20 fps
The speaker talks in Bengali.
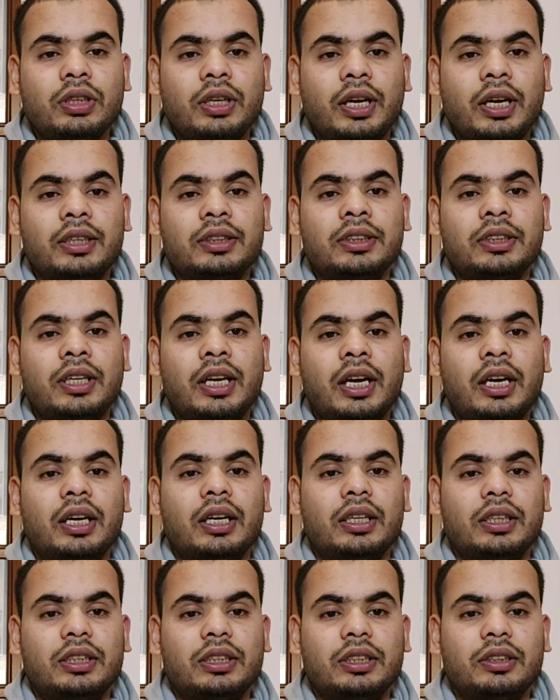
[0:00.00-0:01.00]
কাজে লাগায়
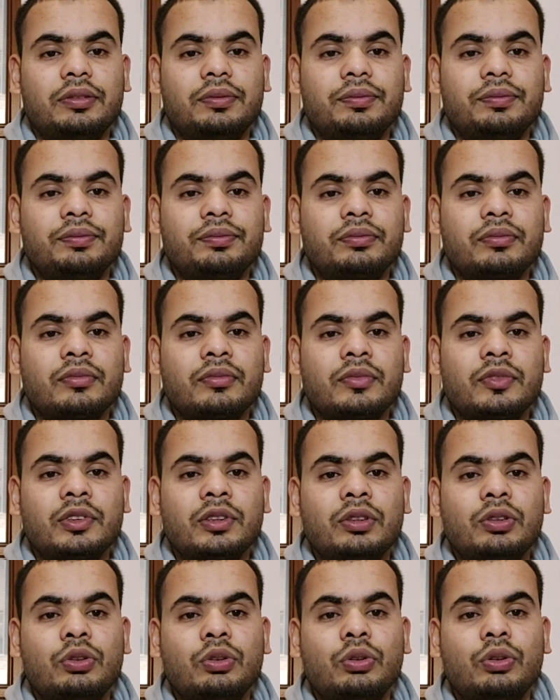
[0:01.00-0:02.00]
আর কি
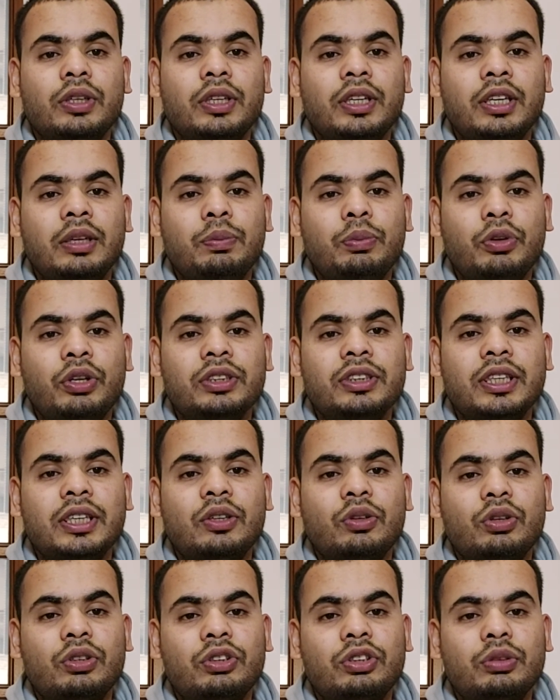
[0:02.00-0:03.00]
সো এরপরে যারা
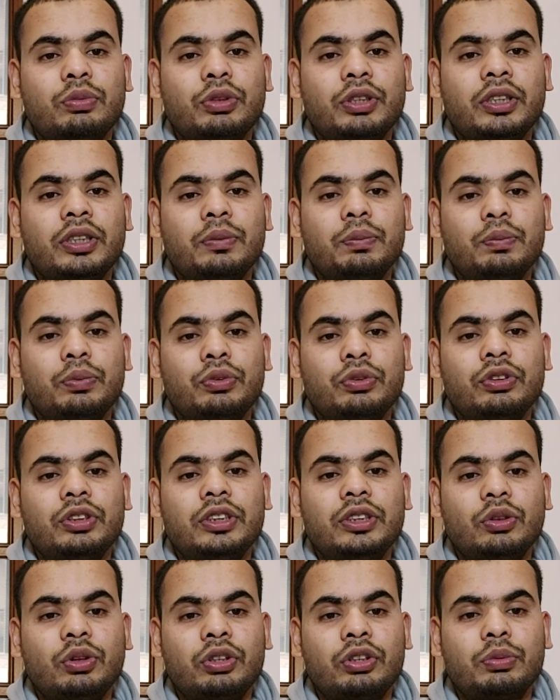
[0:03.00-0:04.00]
অক্টোবরের
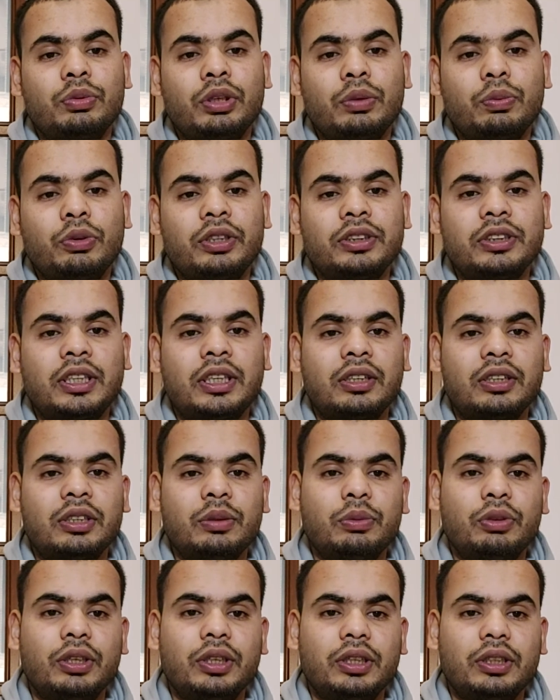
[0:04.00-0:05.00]
অক্টোবরের পরে যারা কি
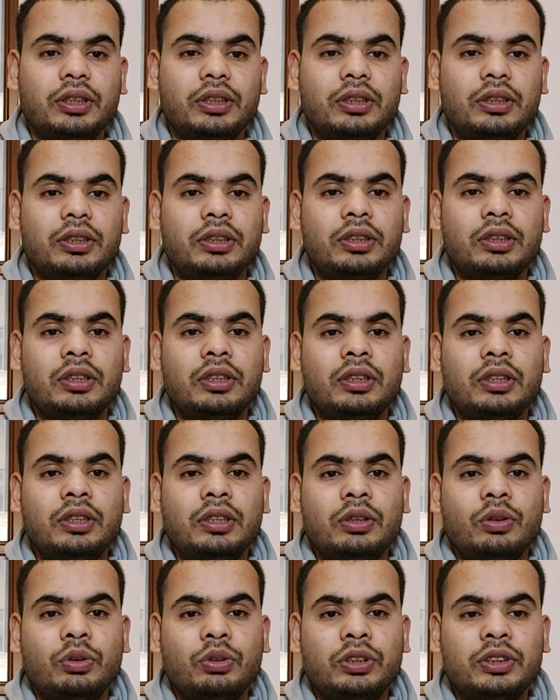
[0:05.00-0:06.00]
বলে
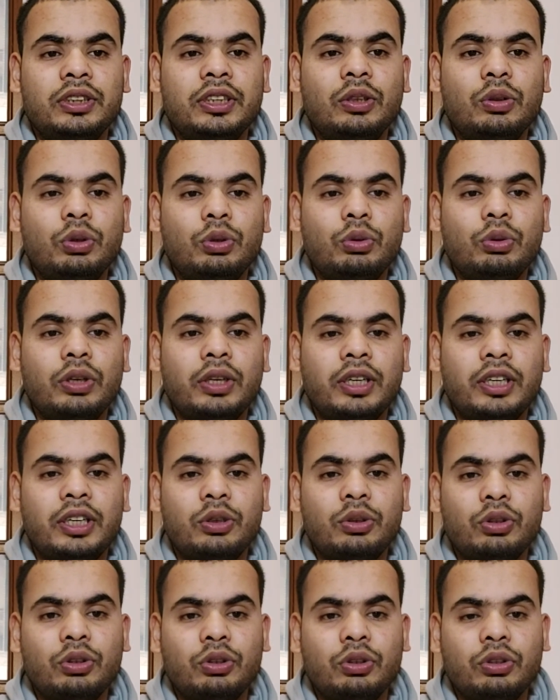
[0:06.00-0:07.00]
ওদের যে লোকগুলো
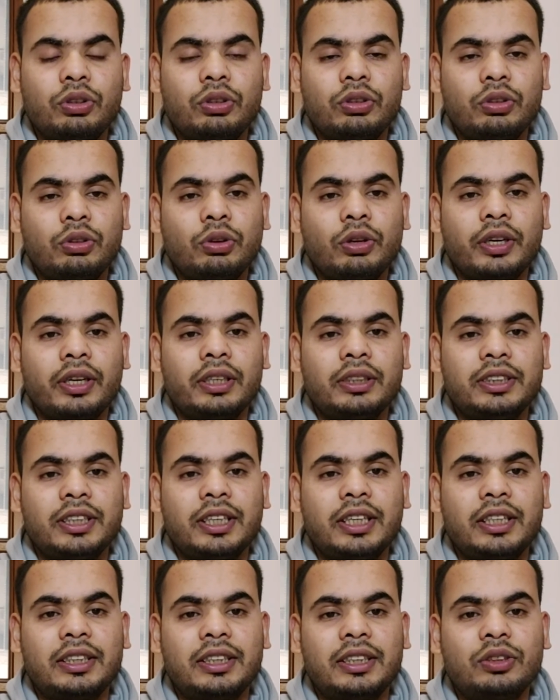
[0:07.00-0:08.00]
রিক্রুট করে
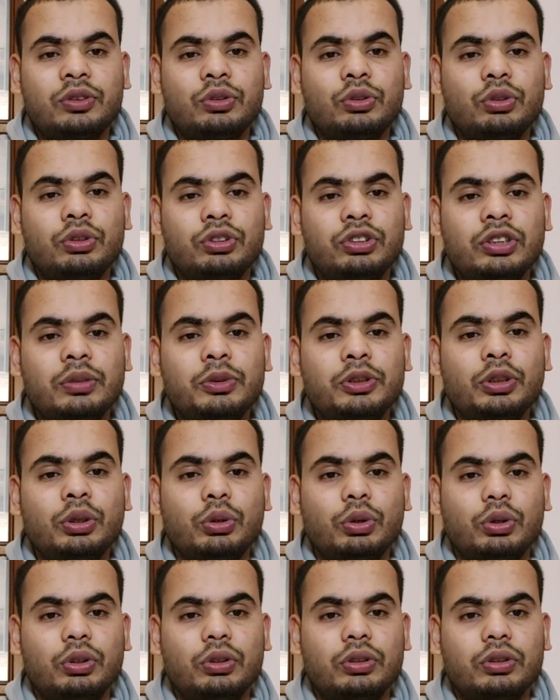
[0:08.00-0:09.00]
সেক্ষেত্রে শুধু সীমিত
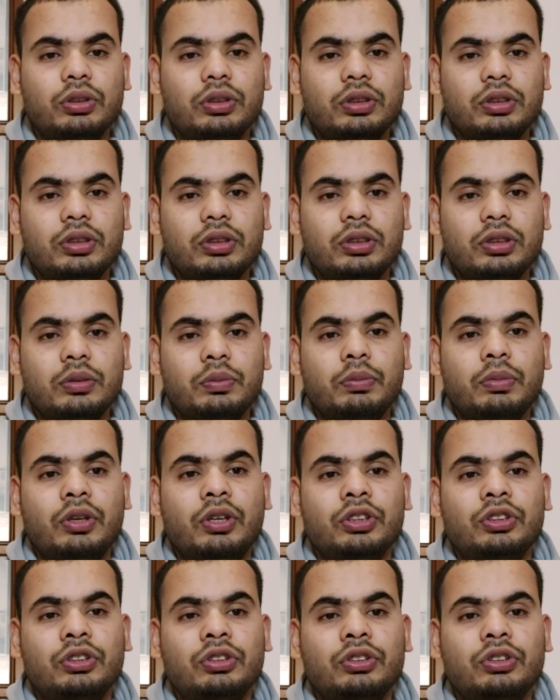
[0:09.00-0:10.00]
লোক বা
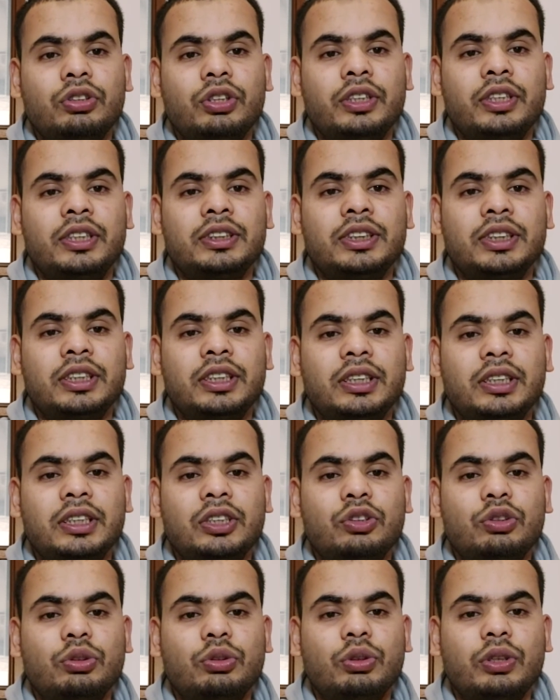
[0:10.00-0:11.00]
হয়তো হয় না যে কি
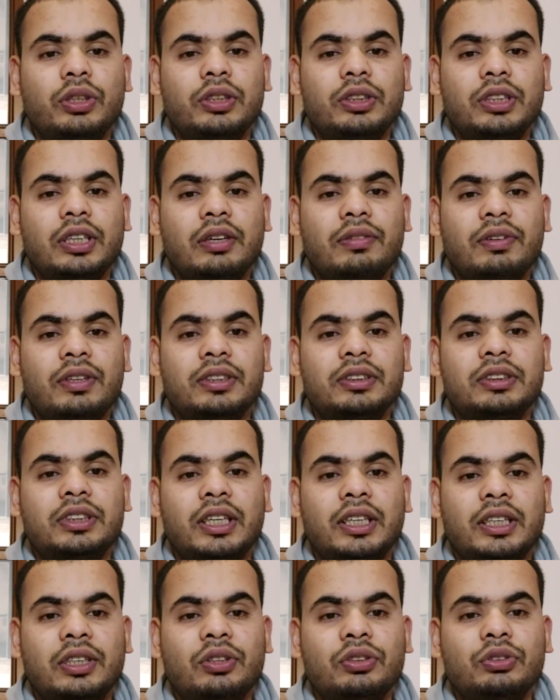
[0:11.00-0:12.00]
কিছু লোকের রেফারেন্স
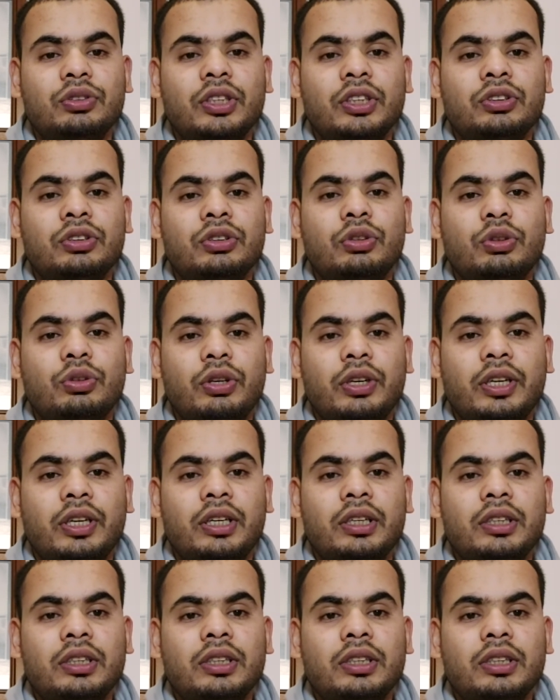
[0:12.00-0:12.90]
থাকলে হয়তো একজন লোকরা